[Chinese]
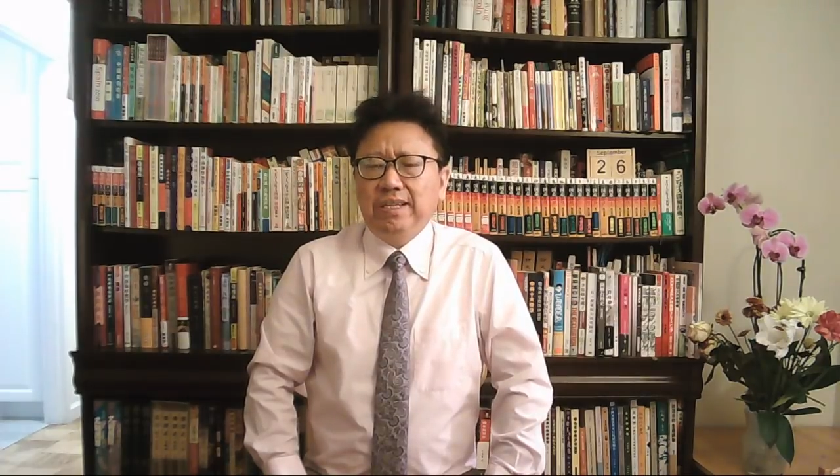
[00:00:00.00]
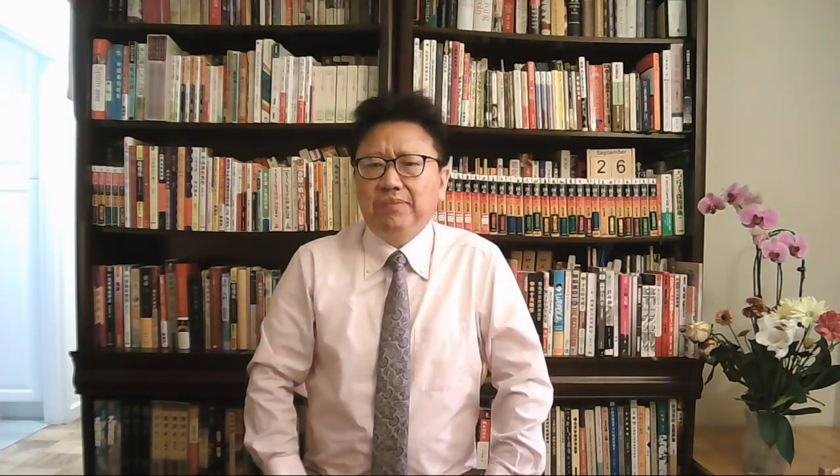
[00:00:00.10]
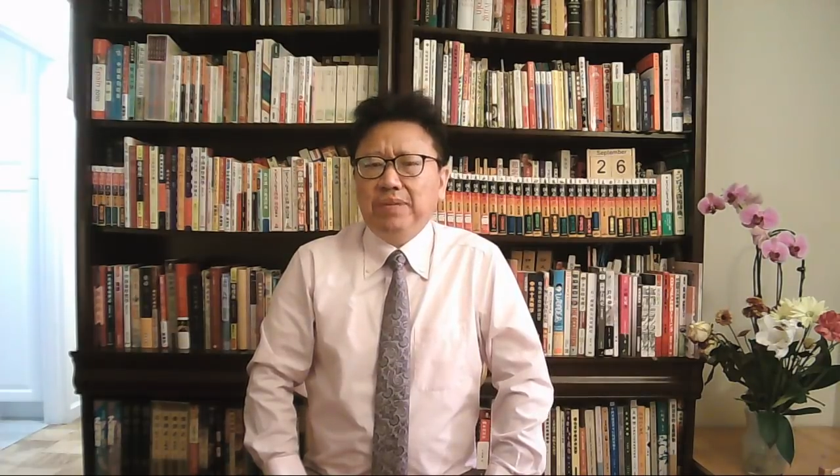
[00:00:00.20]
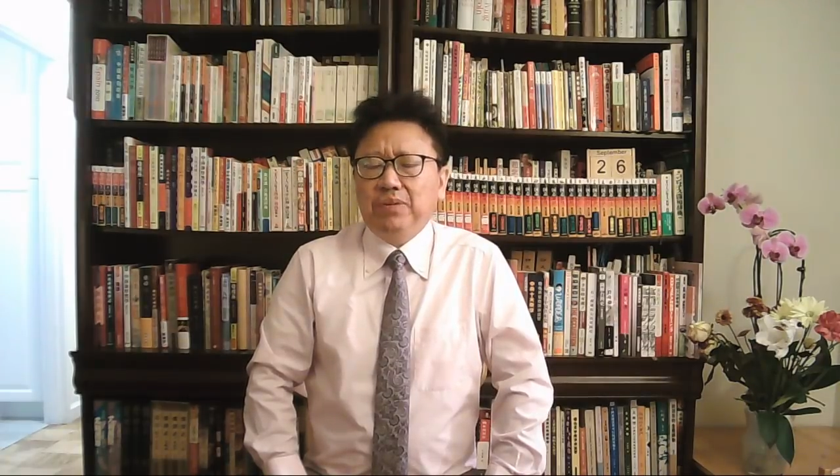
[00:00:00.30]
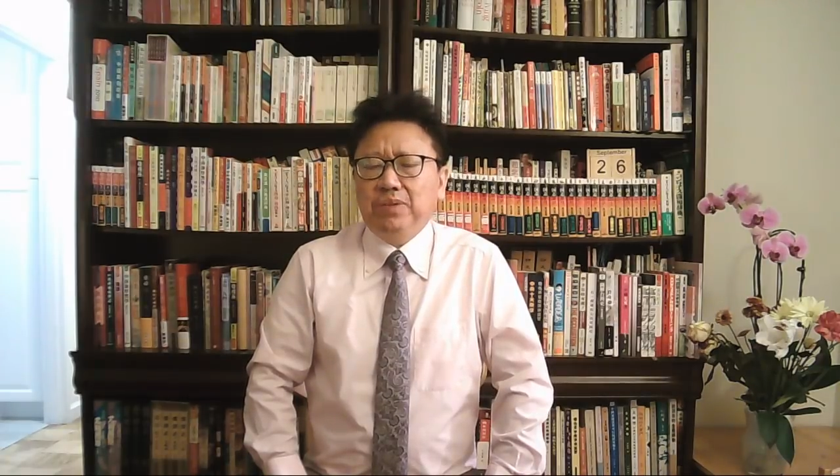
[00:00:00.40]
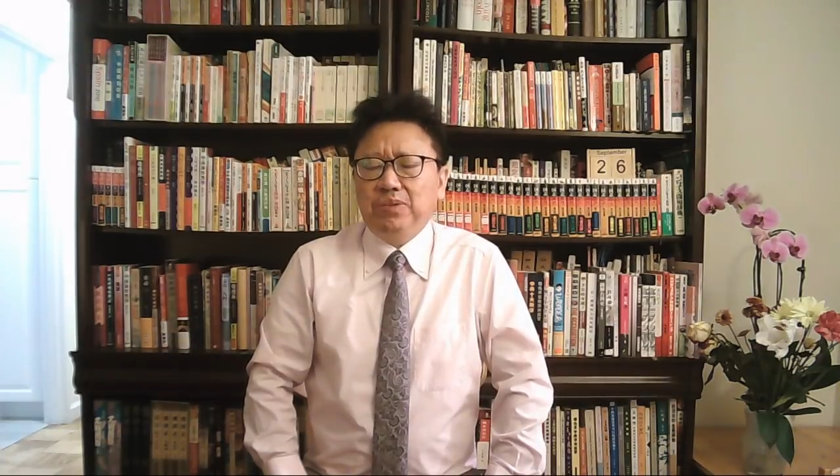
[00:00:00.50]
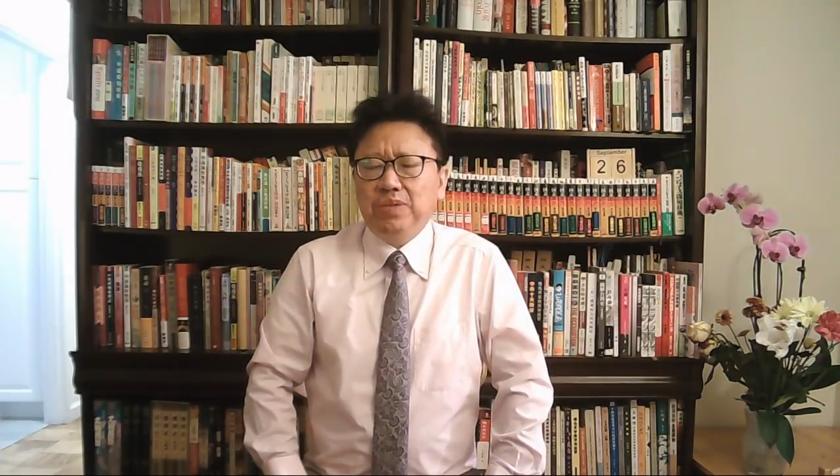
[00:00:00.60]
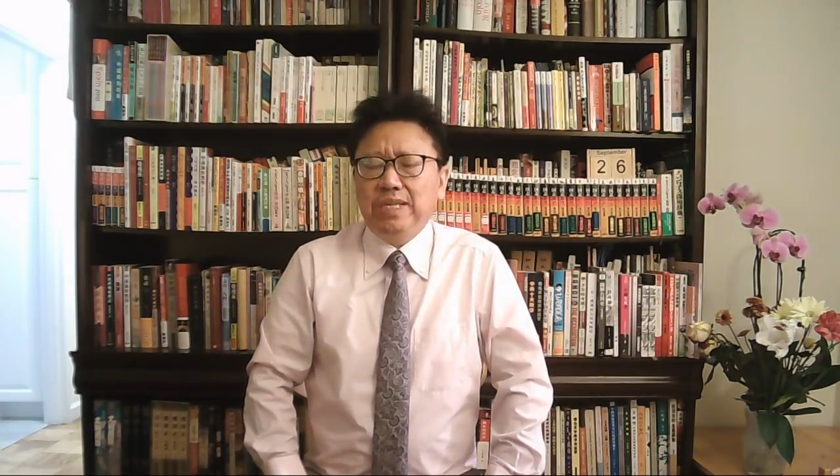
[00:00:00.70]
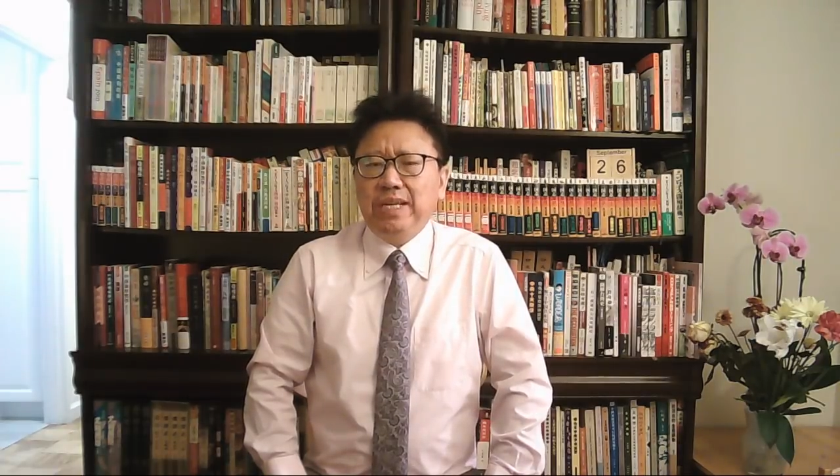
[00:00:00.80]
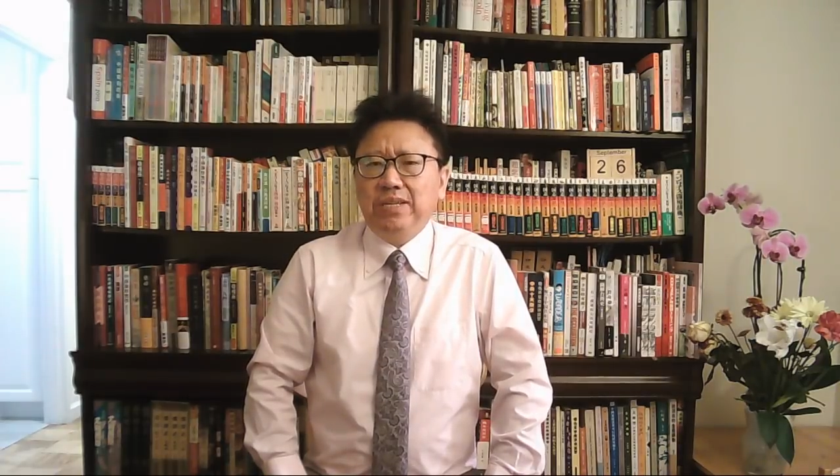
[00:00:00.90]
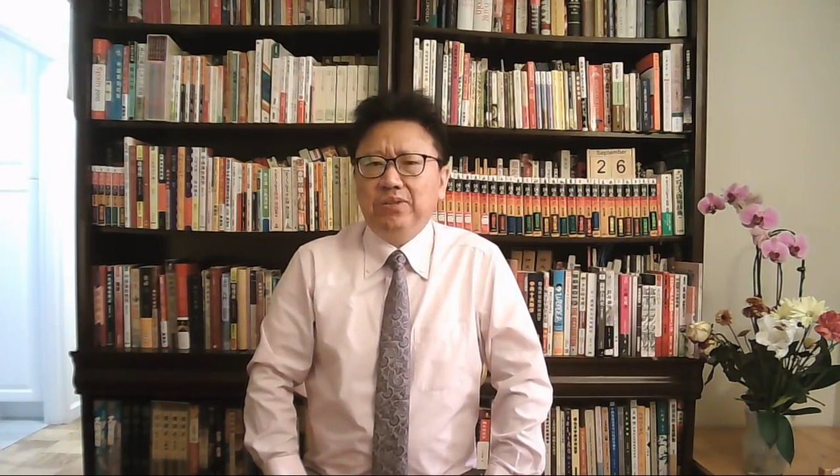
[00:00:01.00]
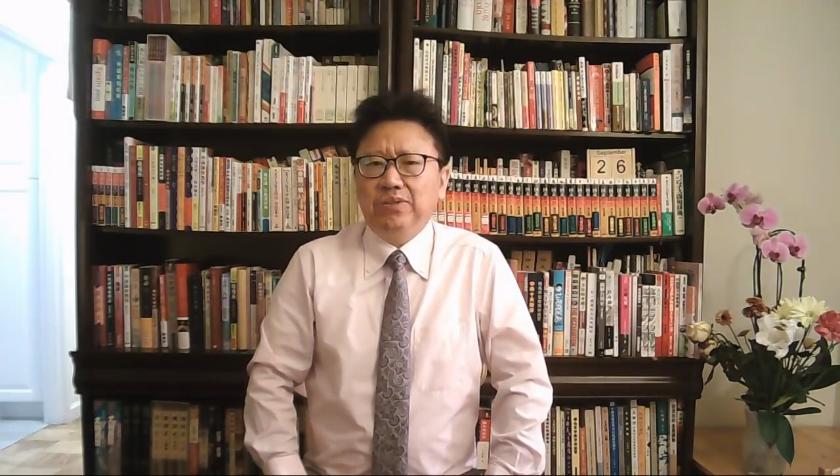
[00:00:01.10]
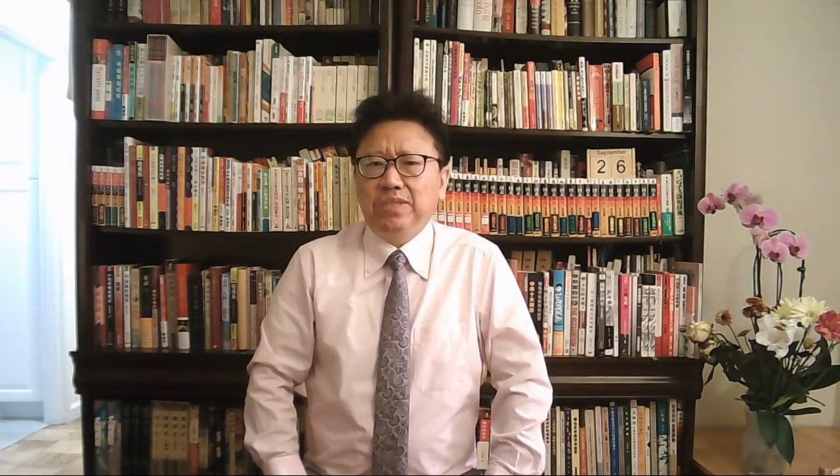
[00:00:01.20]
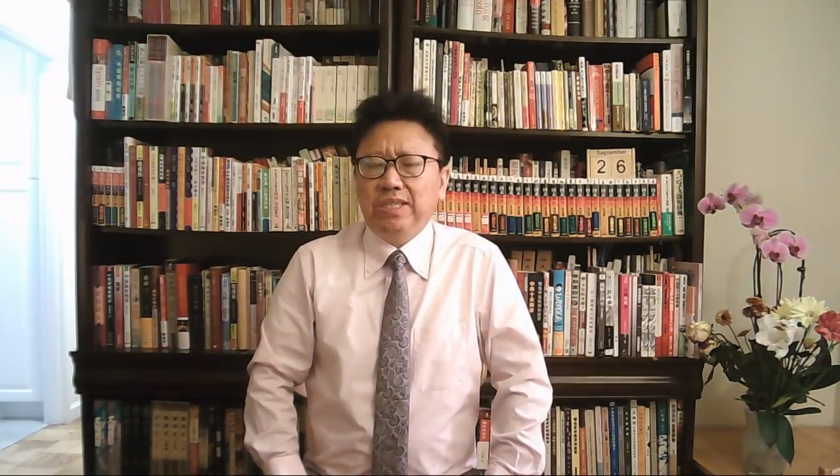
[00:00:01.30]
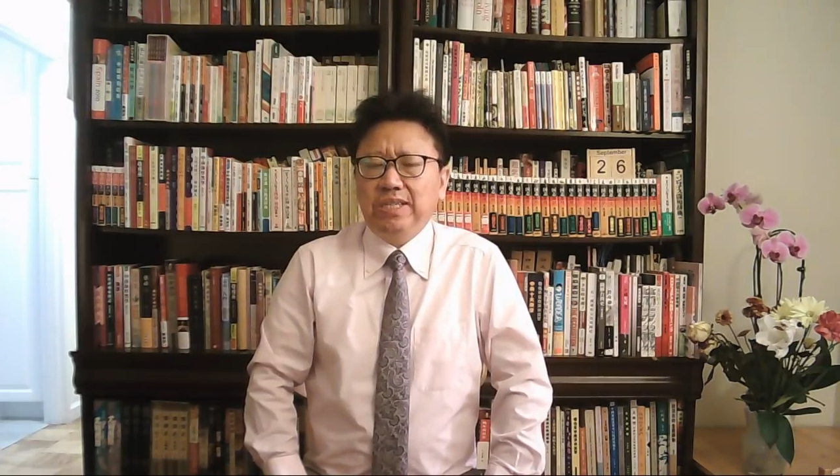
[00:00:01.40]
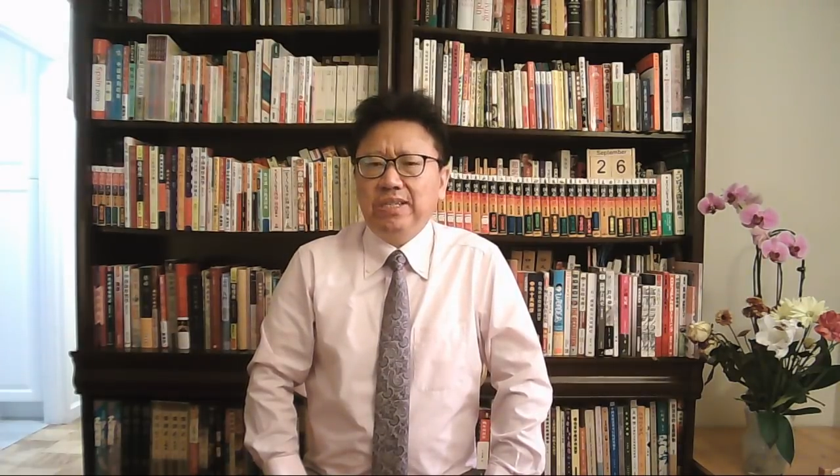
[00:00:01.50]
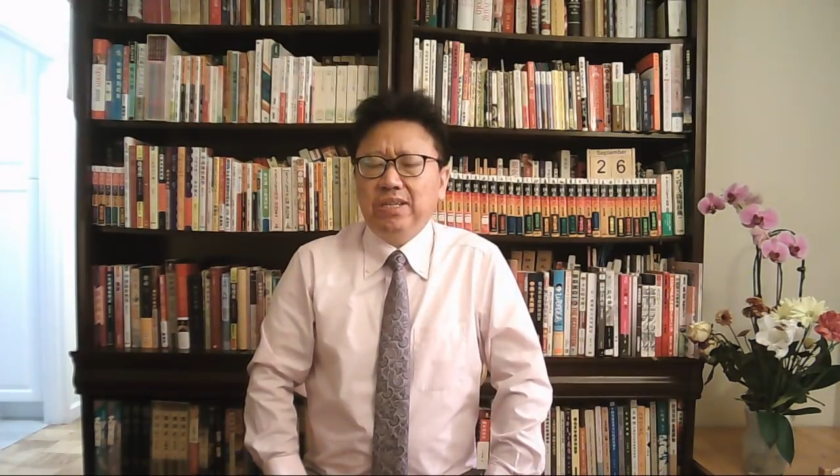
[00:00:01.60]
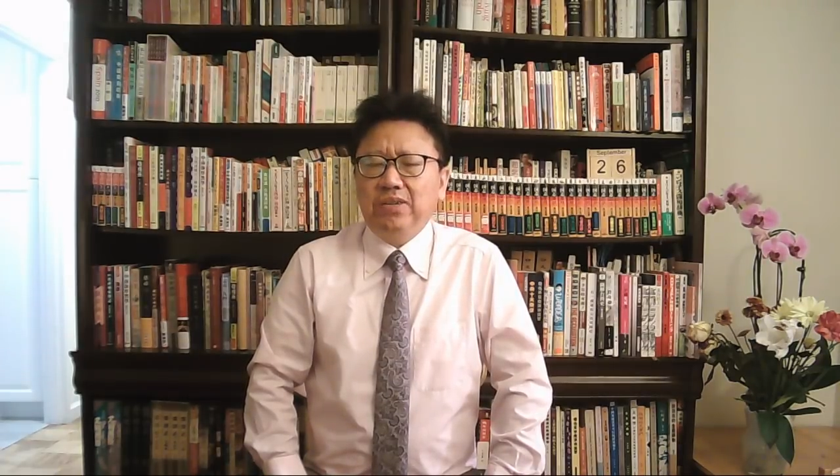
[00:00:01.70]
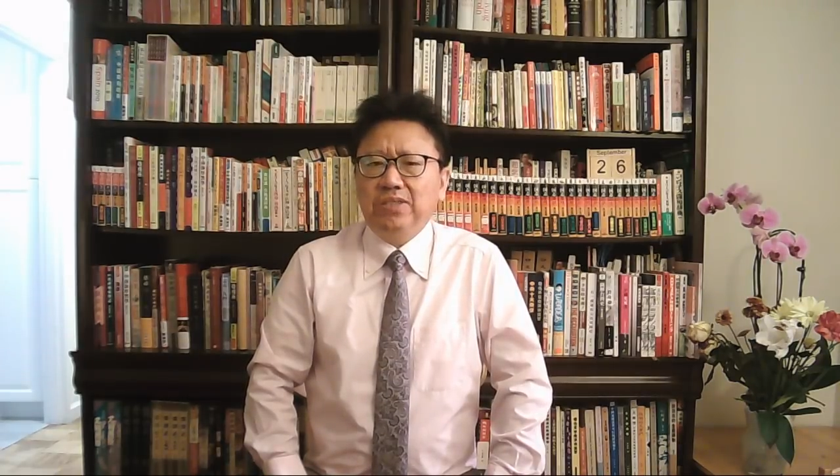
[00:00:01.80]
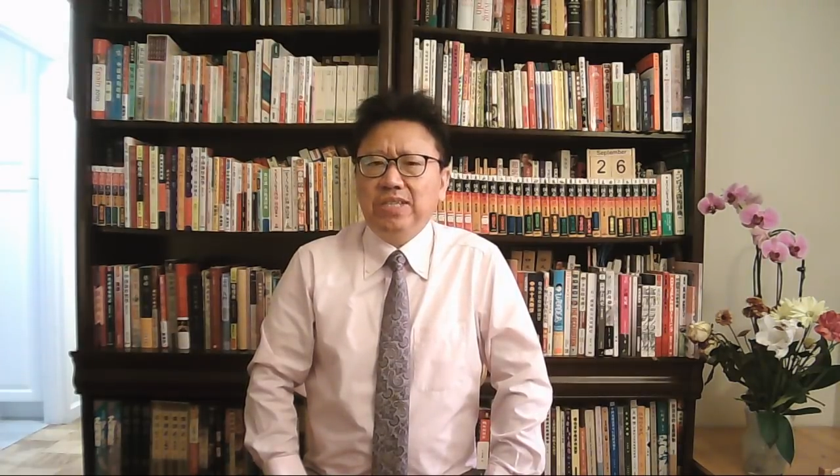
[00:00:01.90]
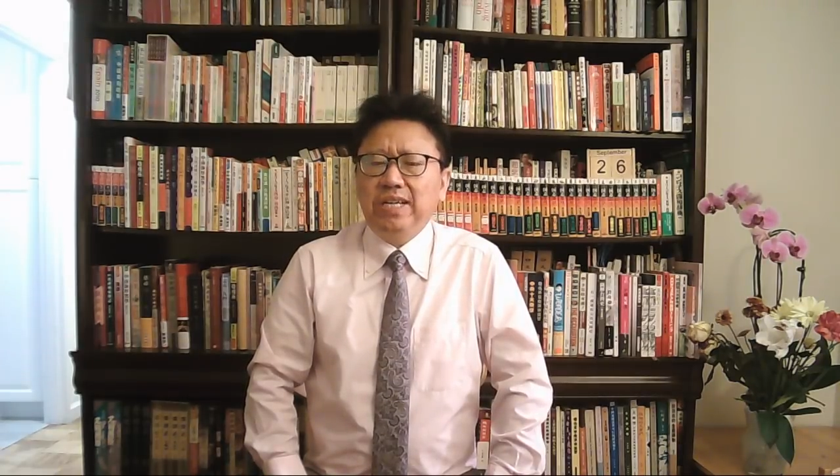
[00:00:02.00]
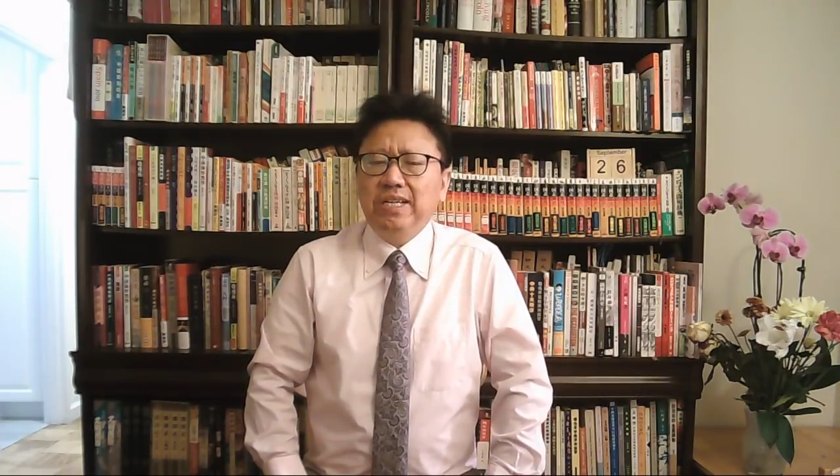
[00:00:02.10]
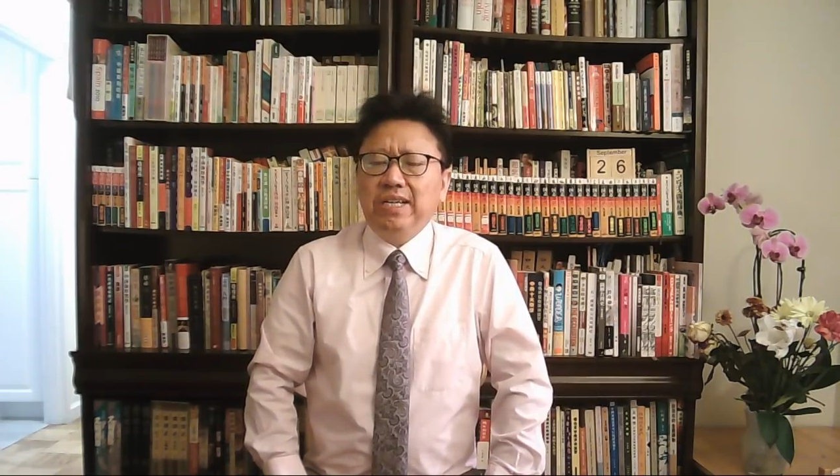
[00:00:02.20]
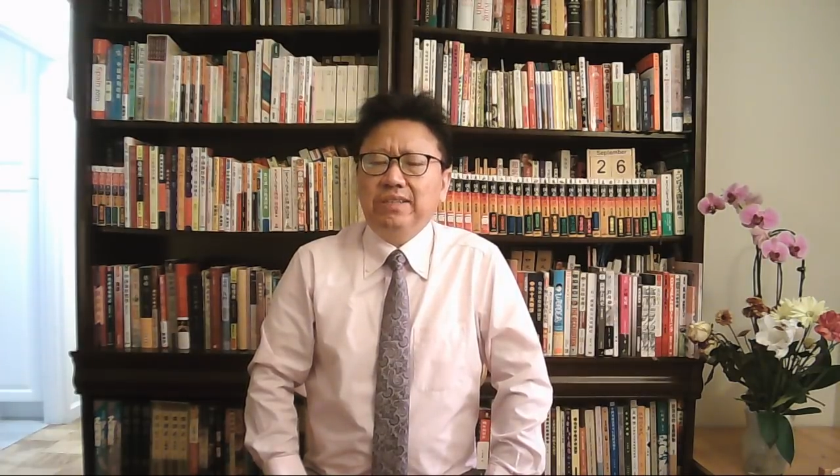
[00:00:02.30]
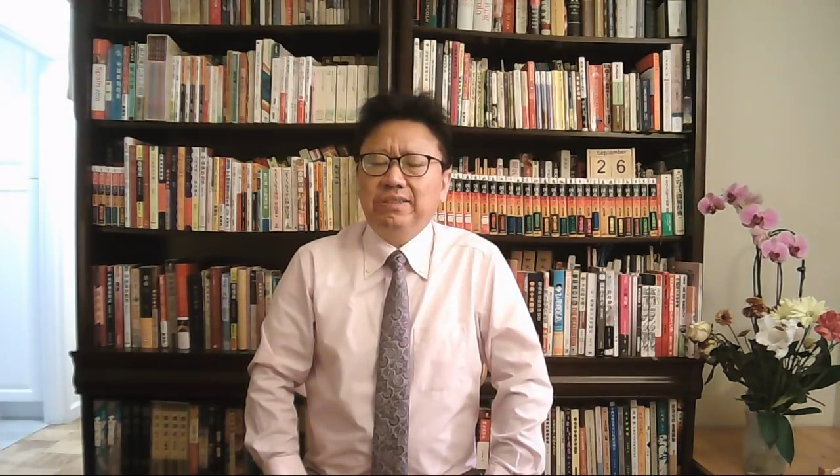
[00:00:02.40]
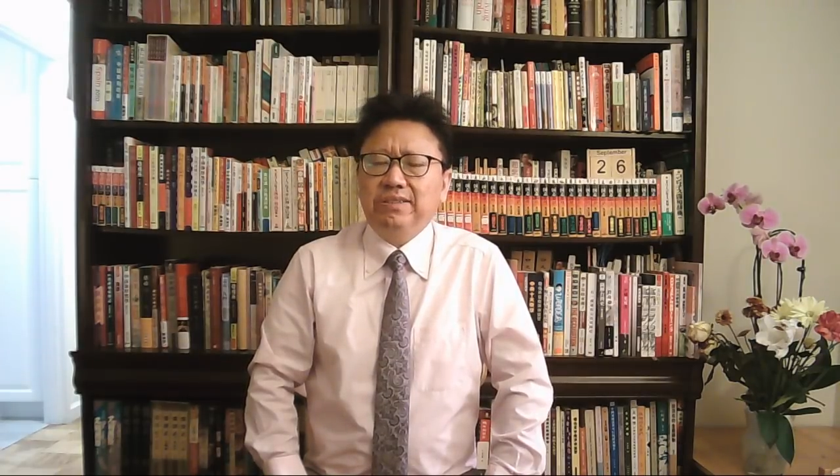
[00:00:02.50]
美国军舰有停靠香港，